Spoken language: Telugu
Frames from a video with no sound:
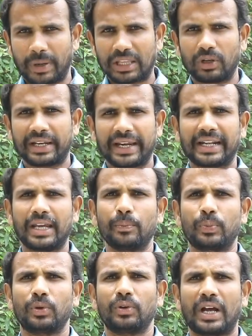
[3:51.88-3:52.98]
పదవుల
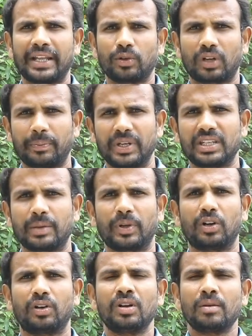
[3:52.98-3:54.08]
కేటాయింపు అనేది కూడా
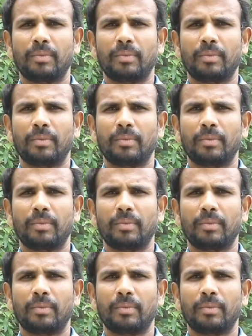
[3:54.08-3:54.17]
బీజేపీలో